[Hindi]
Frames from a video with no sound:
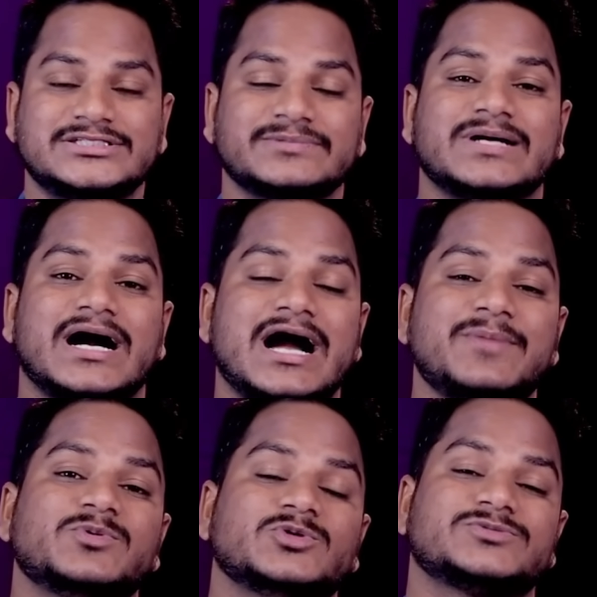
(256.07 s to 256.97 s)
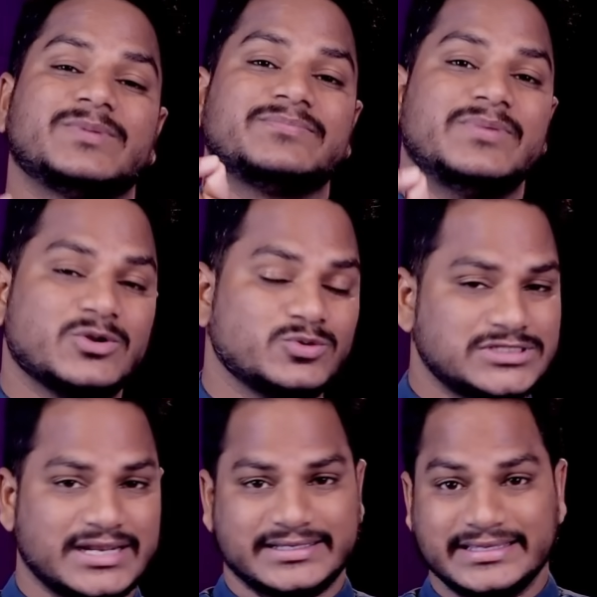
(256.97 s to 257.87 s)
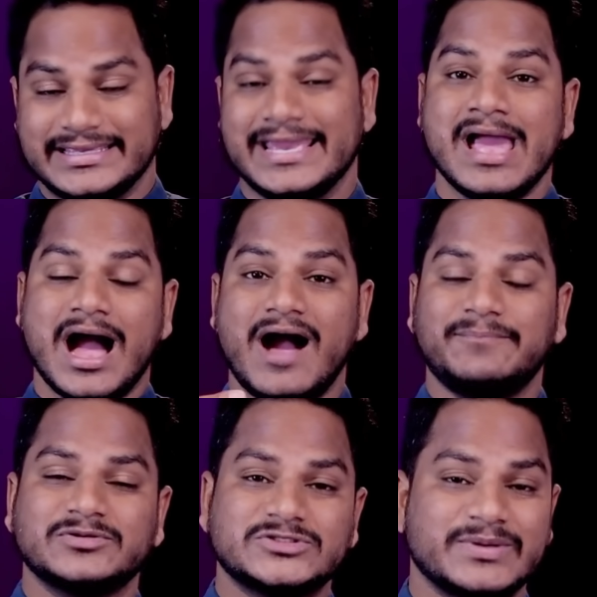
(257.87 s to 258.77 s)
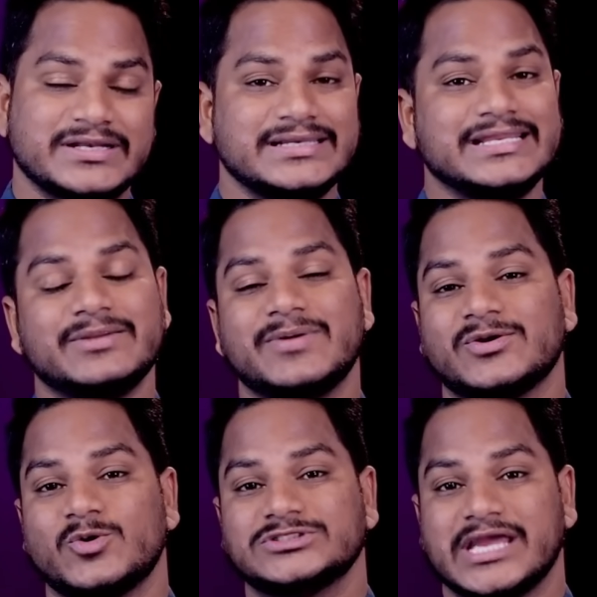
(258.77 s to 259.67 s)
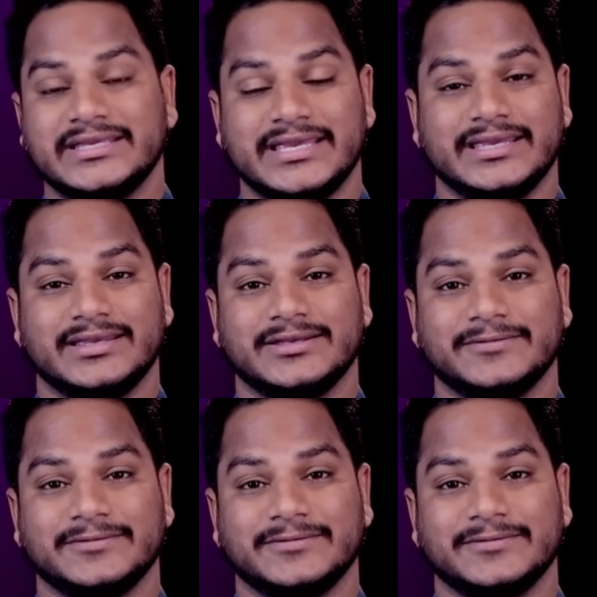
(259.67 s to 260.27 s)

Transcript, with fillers: जब आप उस पर भरोसा रखेंगे आप उस पर निर्भर हो जाएंगे